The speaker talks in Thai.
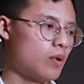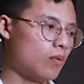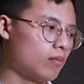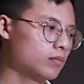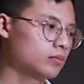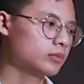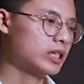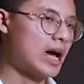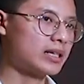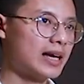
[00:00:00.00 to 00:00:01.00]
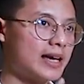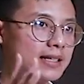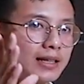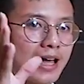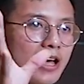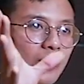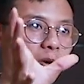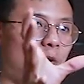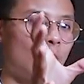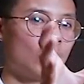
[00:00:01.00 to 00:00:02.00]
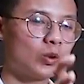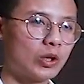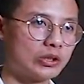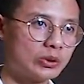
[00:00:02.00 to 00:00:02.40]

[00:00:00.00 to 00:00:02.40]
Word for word: ผมจะใช้สไตล์คู่ต่อ